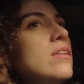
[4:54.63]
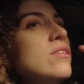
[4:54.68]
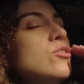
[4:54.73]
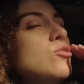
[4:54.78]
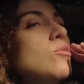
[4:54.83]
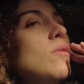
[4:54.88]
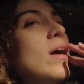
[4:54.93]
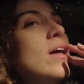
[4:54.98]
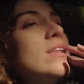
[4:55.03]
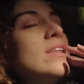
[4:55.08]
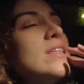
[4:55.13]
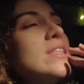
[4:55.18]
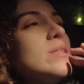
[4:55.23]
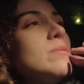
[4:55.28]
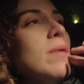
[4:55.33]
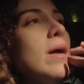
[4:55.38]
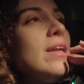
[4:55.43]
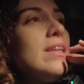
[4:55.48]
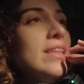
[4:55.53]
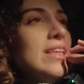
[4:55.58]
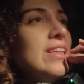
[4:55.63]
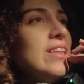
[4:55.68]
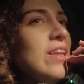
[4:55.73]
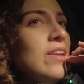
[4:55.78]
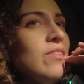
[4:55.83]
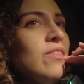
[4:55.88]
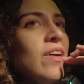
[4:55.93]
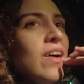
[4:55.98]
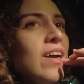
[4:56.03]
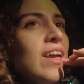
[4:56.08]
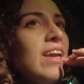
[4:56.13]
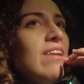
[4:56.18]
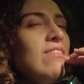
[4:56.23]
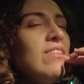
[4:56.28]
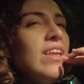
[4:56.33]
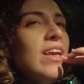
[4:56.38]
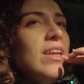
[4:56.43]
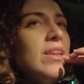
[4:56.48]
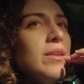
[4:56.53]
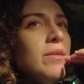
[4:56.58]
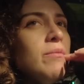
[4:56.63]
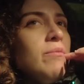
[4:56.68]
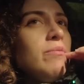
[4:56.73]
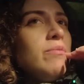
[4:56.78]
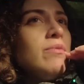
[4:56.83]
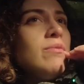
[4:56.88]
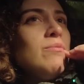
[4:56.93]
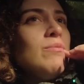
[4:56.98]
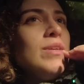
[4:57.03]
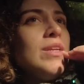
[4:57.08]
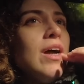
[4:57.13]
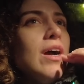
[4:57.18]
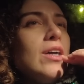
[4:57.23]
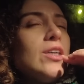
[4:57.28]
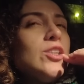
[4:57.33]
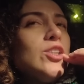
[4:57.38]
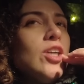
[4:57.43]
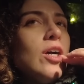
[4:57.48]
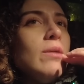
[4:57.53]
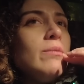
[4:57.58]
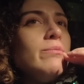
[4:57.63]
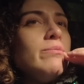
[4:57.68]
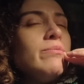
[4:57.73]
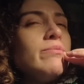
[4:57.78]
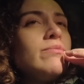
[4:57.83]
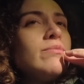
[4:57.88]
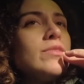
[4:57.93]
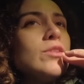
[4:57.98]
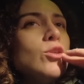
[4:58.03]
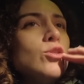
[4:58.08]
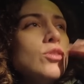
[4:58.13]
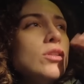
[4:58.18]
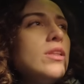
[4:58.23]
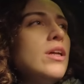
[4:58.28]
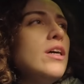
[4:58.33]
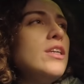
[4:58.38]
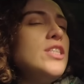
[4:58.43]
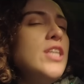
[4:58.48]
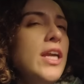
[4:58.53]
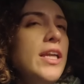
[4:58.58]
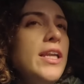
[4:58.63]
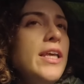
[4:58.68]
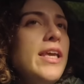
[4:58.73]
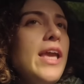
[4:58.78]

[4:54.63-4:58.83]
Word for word: Cumartesi ben ilk defa evdeydim bir akşam. Onda da açayla